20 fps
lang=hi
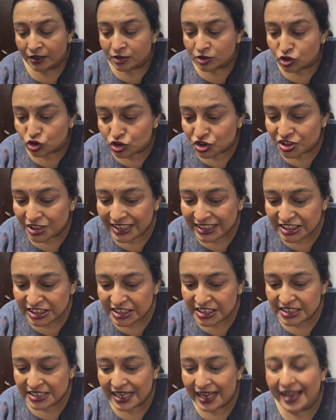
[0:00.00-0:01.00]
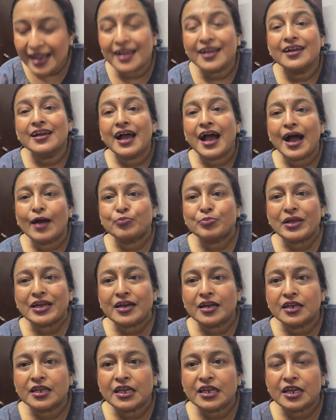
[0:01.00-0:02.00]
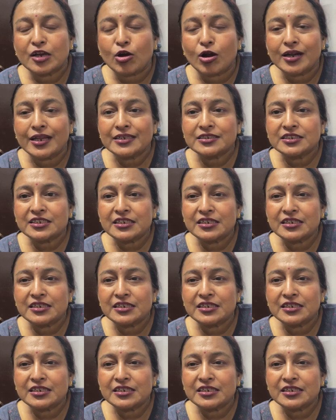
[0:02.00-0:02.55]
दूसरी चीज़ है आपने कल की रिकॉर्डिंग